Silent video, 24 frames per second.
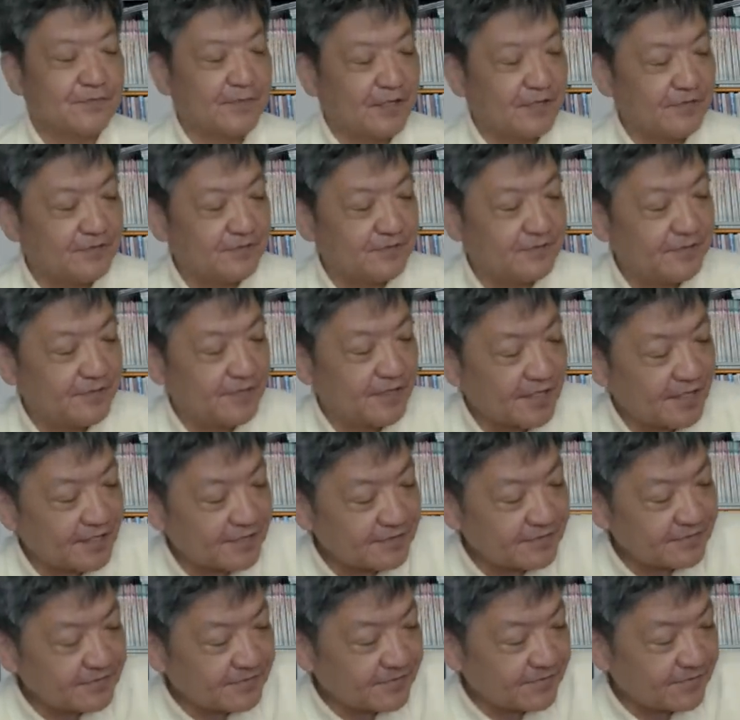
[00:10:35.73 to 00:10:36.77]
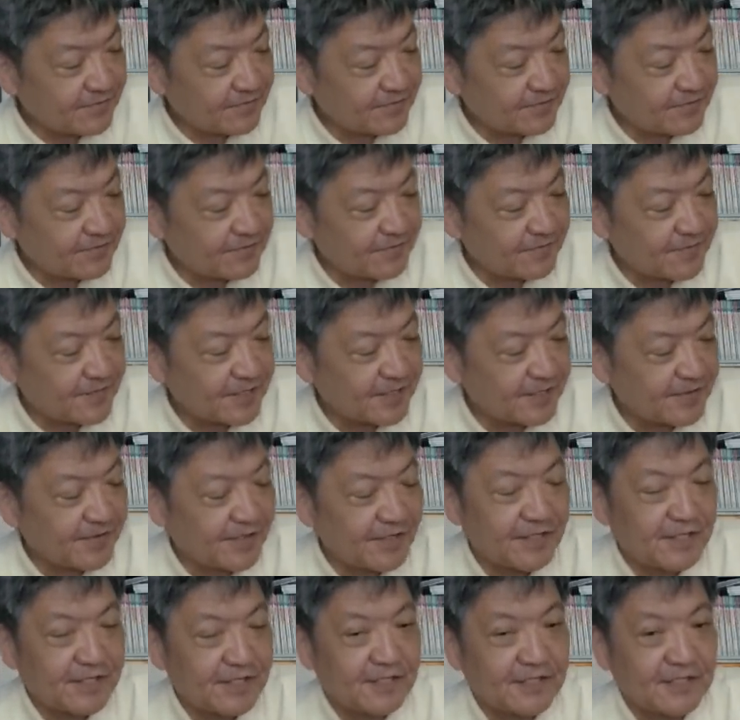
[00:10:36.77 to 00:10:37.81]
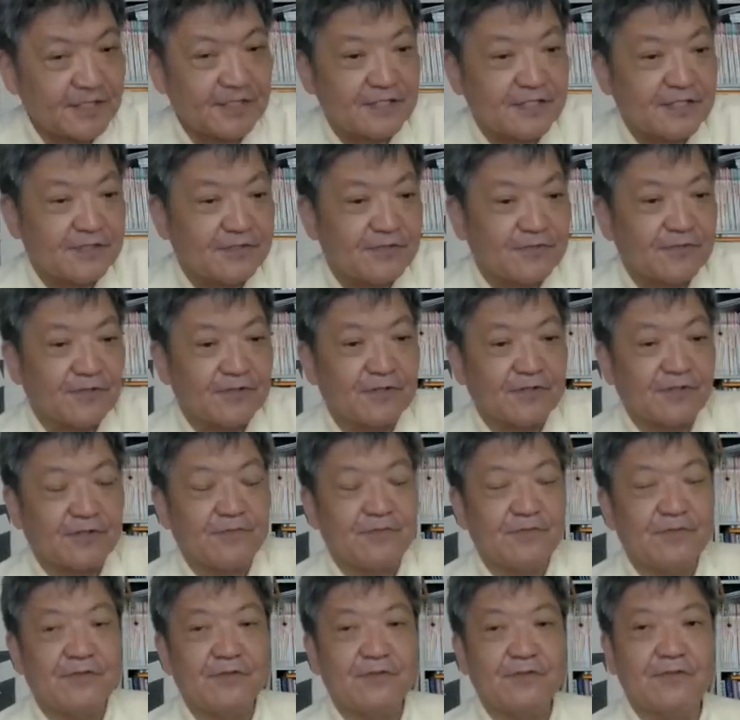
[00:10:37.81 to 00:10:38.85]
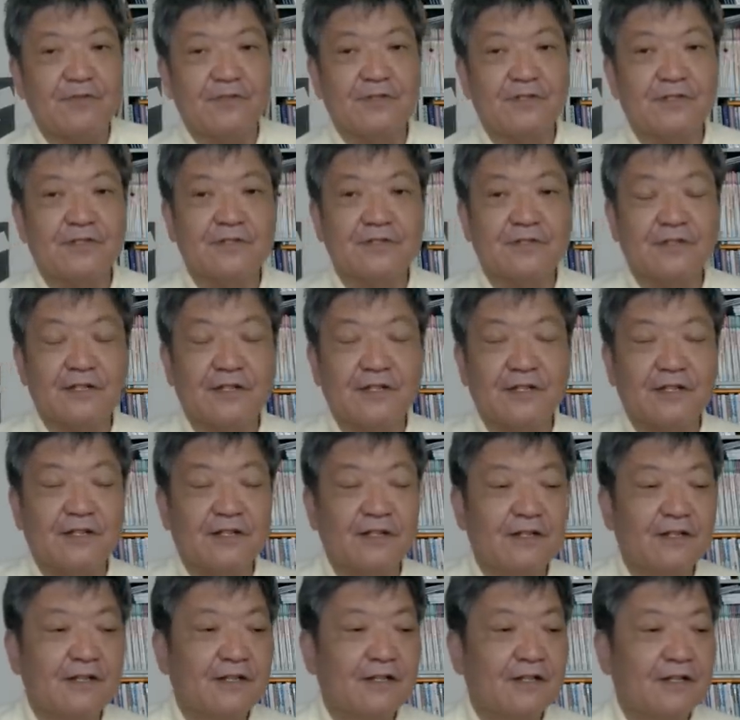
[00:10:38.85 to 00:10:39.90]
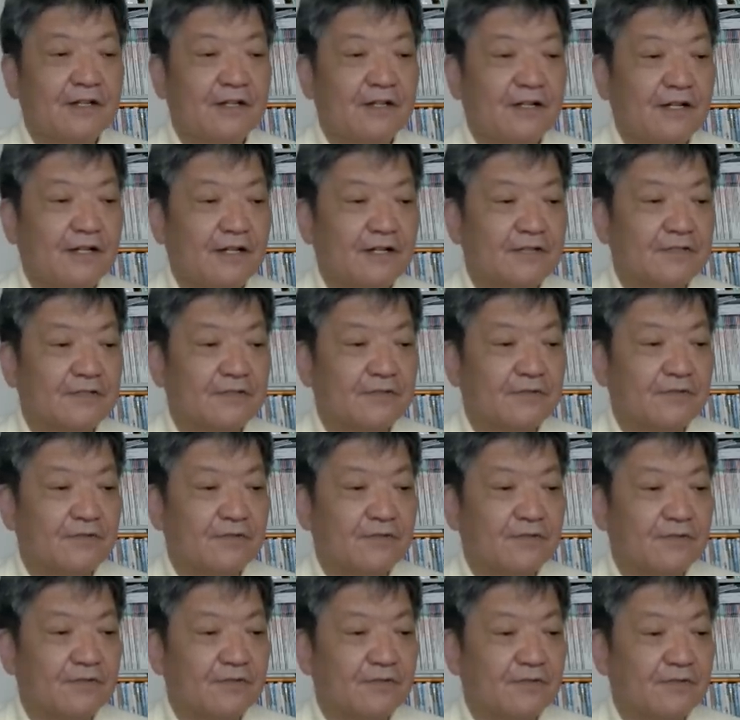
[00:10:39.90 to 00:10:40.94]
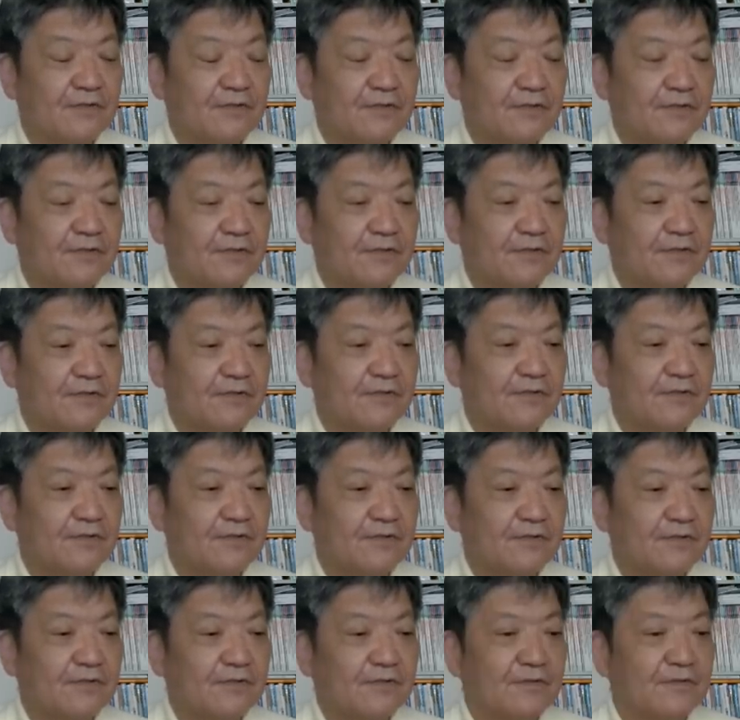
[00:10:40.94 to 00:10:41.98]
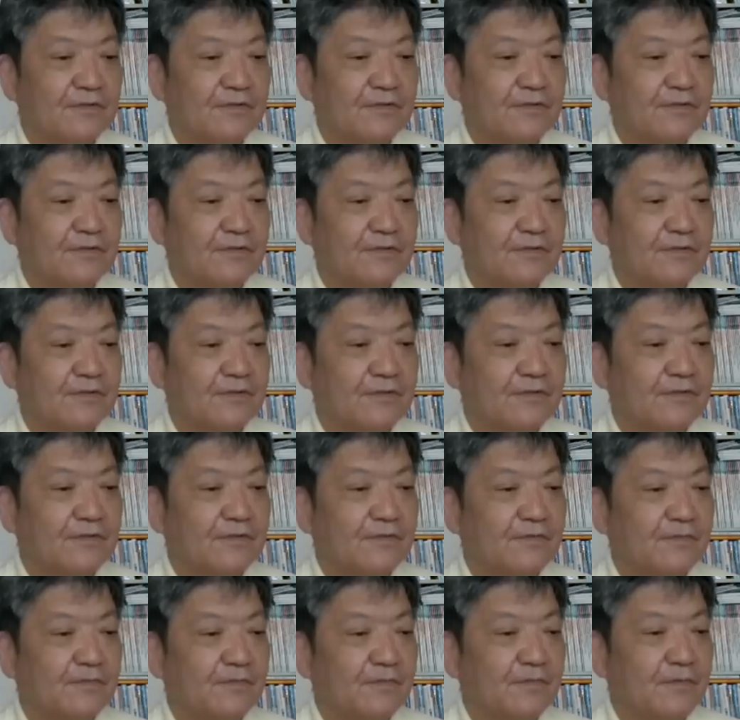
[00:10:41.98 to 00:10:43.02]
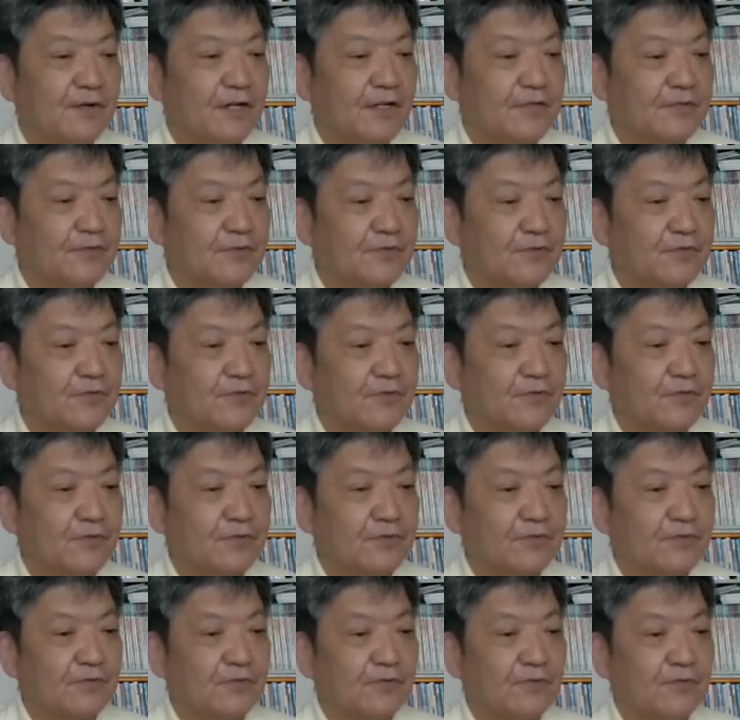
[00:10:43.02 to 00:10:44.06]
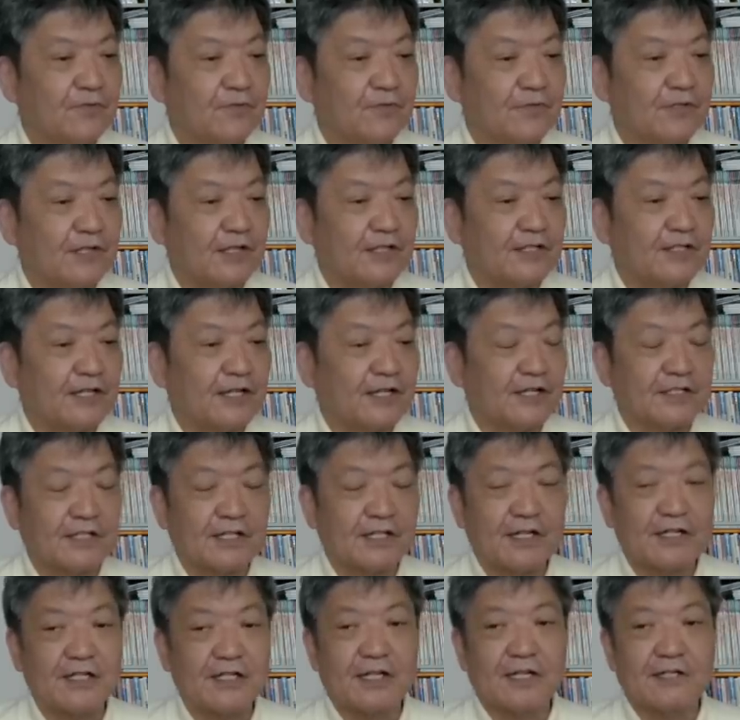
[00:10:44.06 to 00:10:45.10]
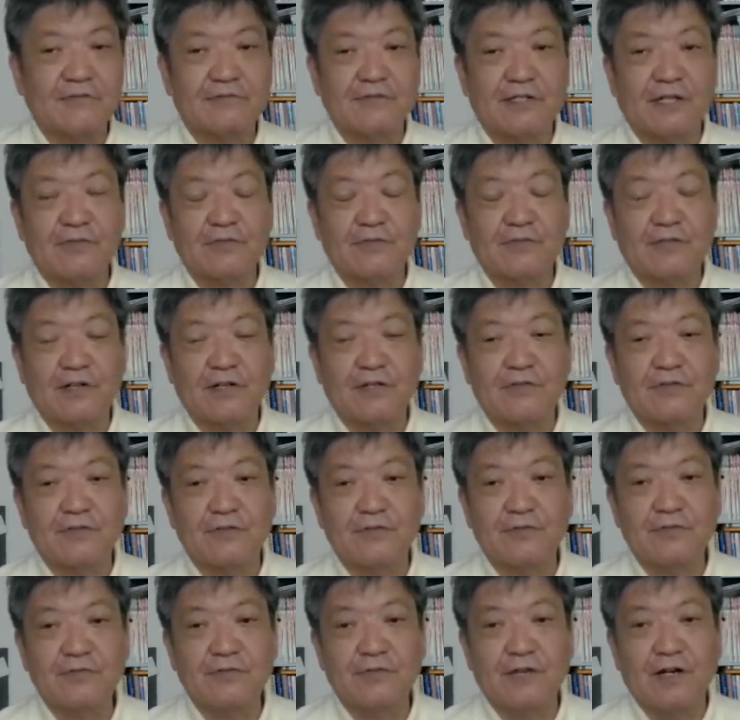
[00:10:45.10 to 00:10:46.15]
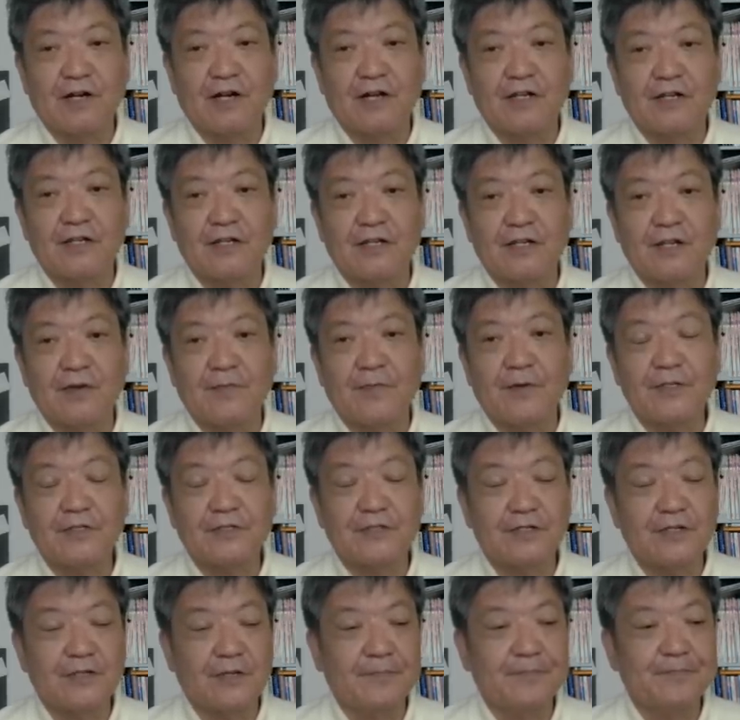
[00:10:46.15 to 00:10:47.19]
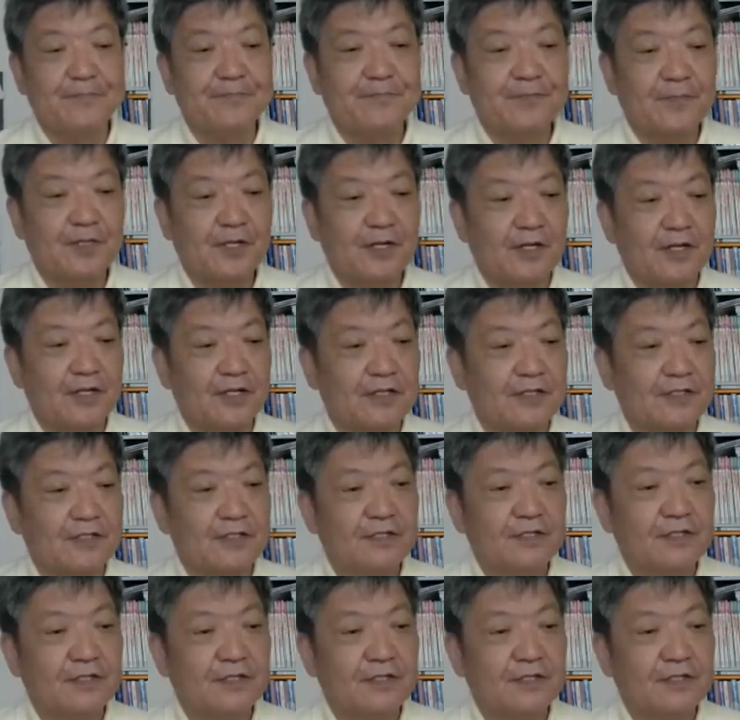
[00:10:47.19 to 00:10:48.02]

まあ、植えるところまではいかないでしょうけどもですね、あのー、まあちょっとこう何かが足りなくなるとかっていうことはありえますね。はい。